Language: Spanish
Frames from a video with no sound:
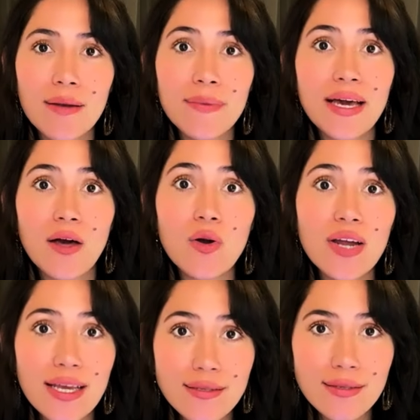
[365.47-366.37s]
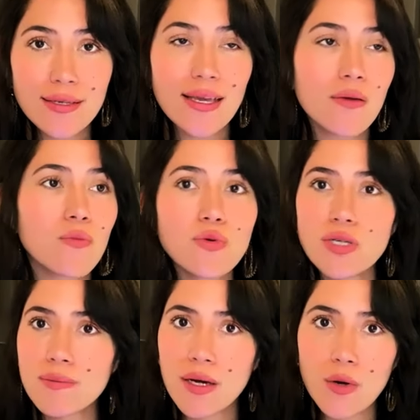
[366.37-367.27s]
el mercado crece y hay
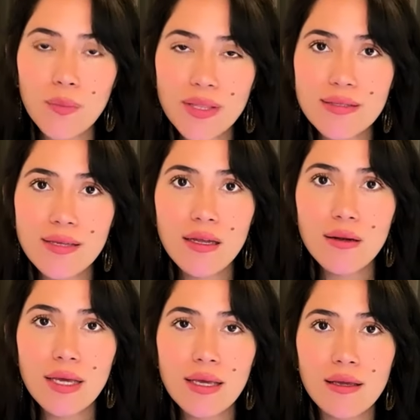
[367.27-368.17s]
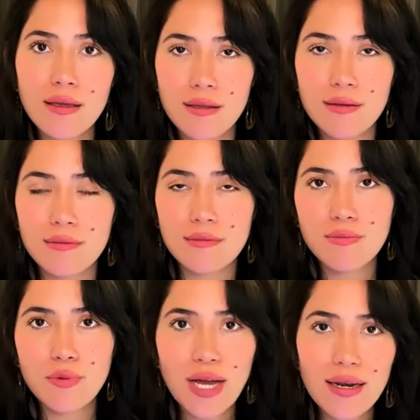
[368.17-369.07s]
muchas más competencias en,
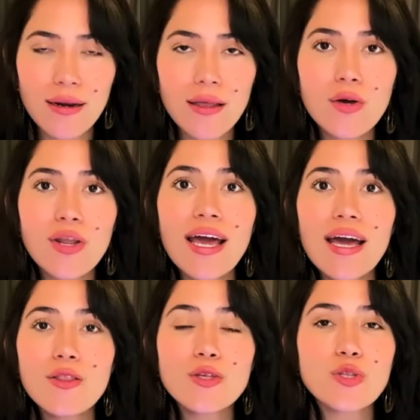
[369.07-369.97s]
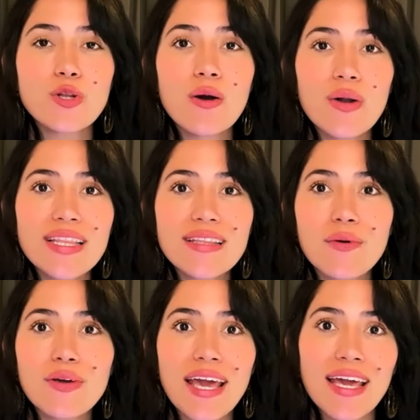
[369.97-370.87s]
pues, alrededor, nosotros ahora
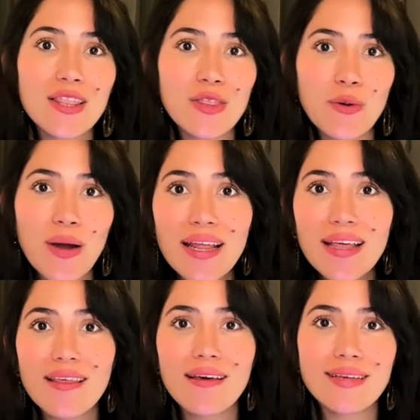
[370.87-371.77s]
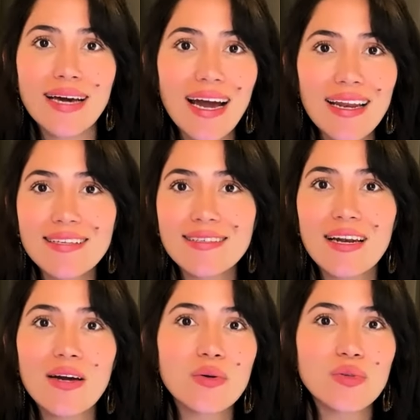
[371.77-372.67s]
tenemos que innovar y destacar y hacer
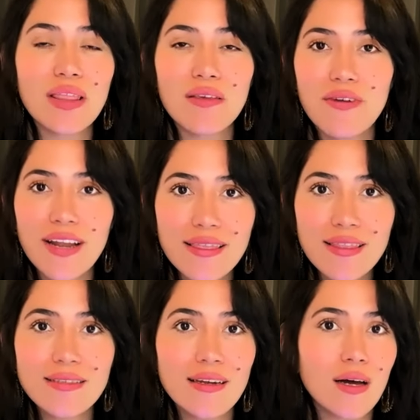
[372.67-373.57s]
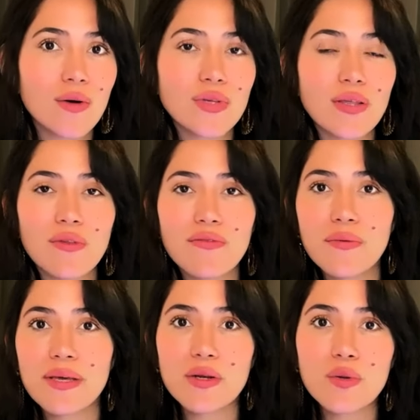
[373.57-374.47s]
las cosas diferentes, hacer las cosas de una
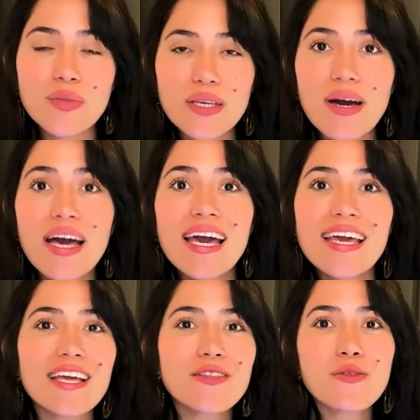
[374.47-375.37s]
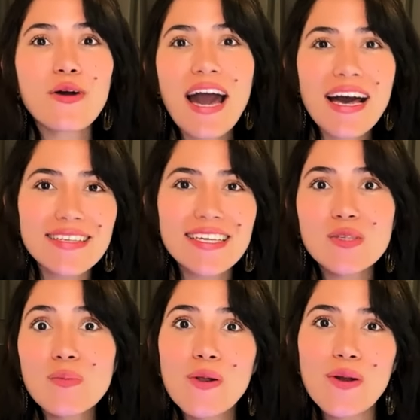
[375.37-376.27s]
forma disruptiva y esto nos hace
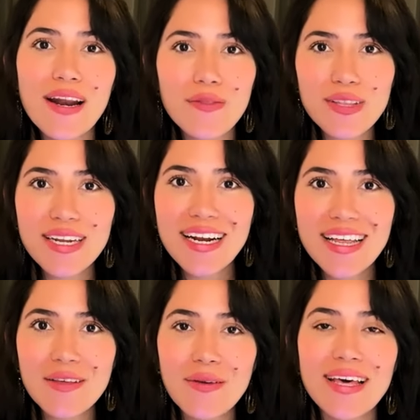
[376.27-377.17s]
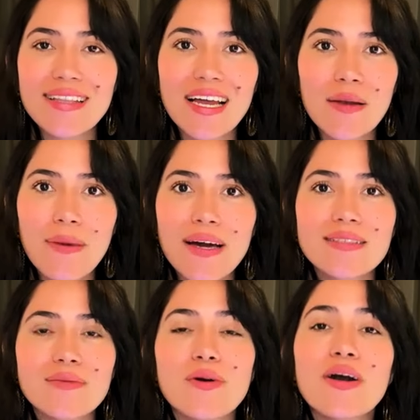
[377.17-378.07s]
explorar nuestra creatividad al
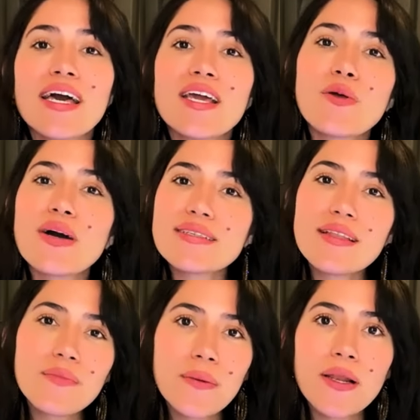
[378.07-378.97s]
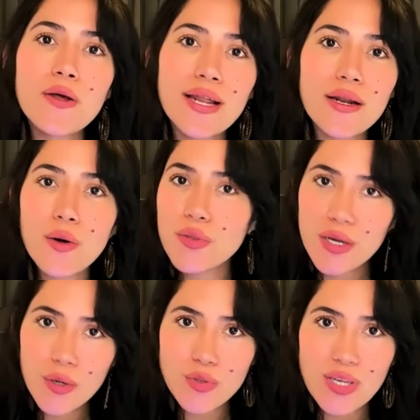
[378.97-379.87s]
máximo y nos hace también valorar
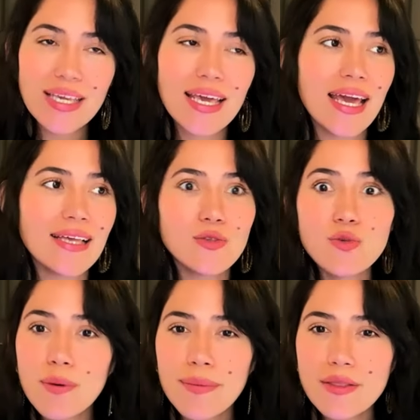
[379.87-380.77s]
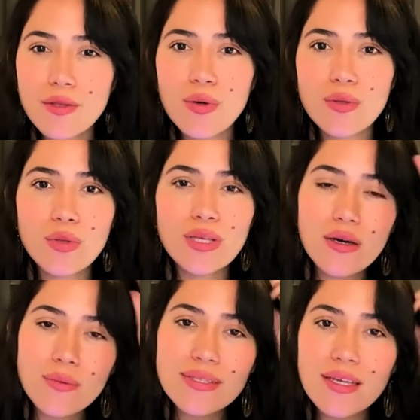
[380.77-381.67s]
otras cosas que en su momento, cuando no está
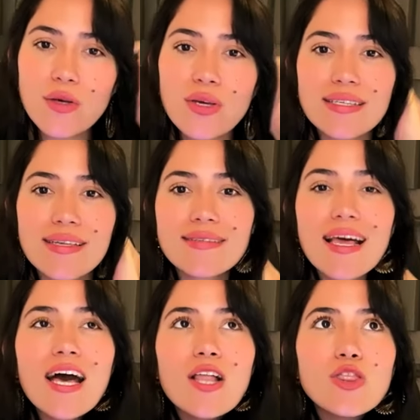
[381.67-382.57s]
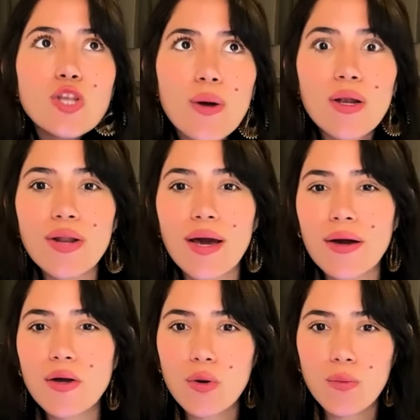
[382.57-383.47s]
comenzando, quizás no
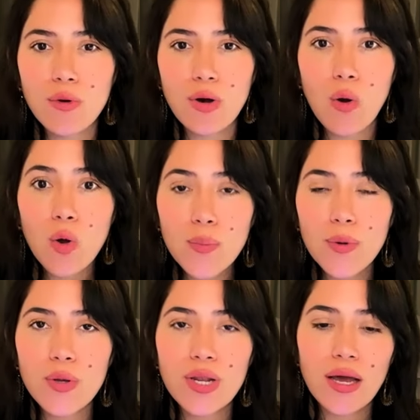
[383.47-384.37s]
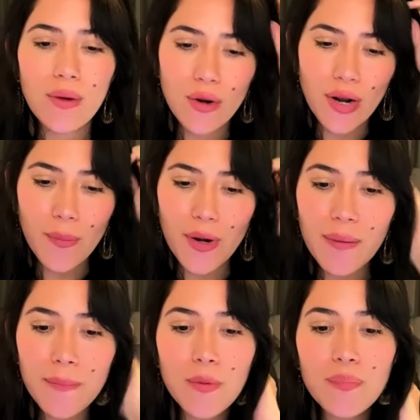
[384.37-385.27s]
valoraba como hoy por hoy las valoras. Por
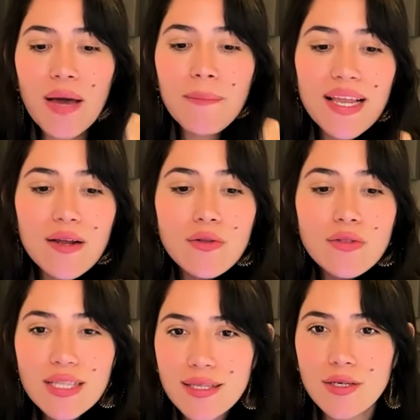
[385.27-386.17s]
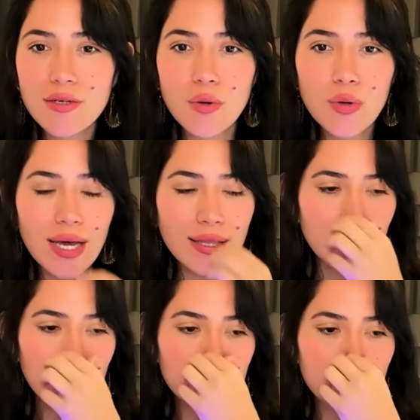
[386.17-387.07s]
ejemplo, a mí el contenido
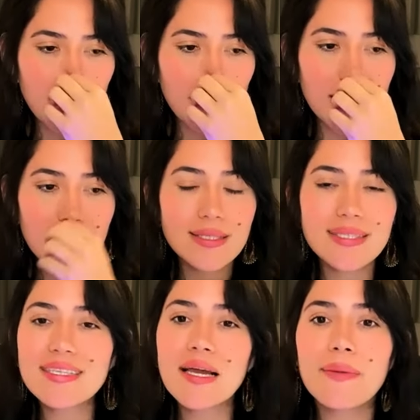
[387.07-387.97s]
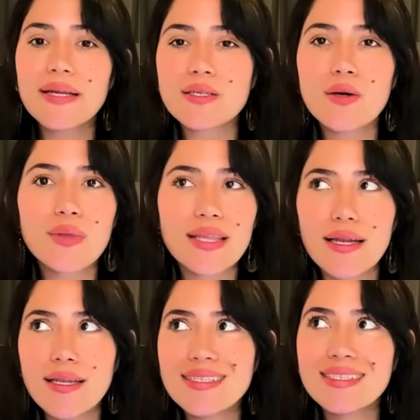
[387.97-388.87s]
orgánico para mí siempre ha sido
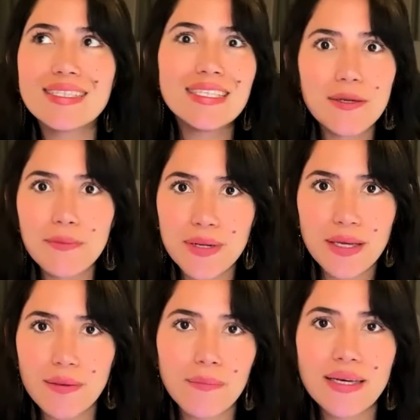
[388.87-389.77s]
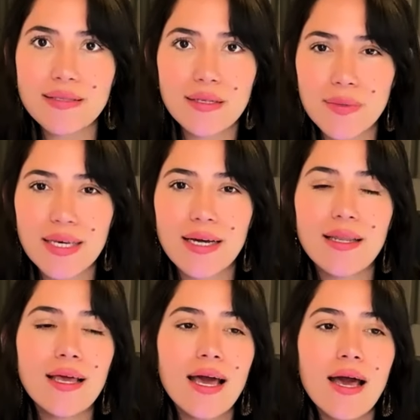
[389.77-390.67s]
vital, siempre va a ser vital
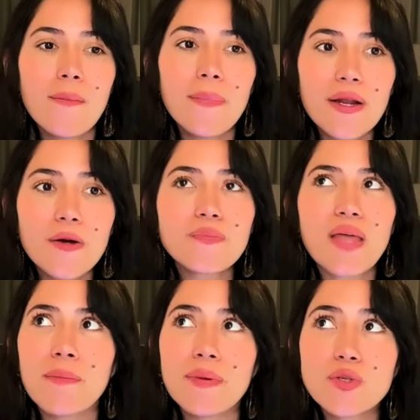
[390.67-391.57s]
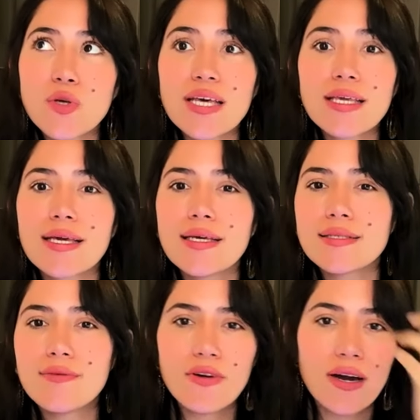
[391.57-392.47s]
pero hay personas que
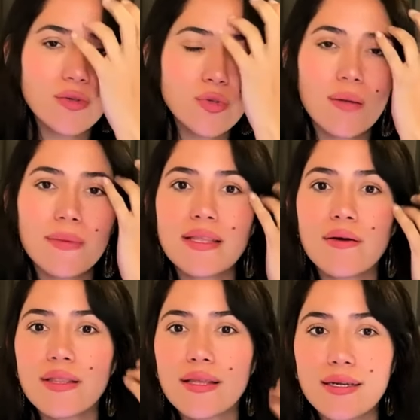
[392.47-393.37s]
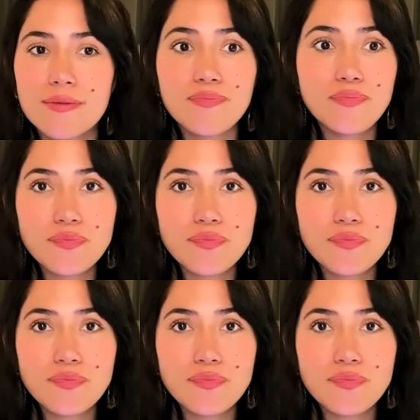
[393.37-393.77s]
se enfocaban solamente a vender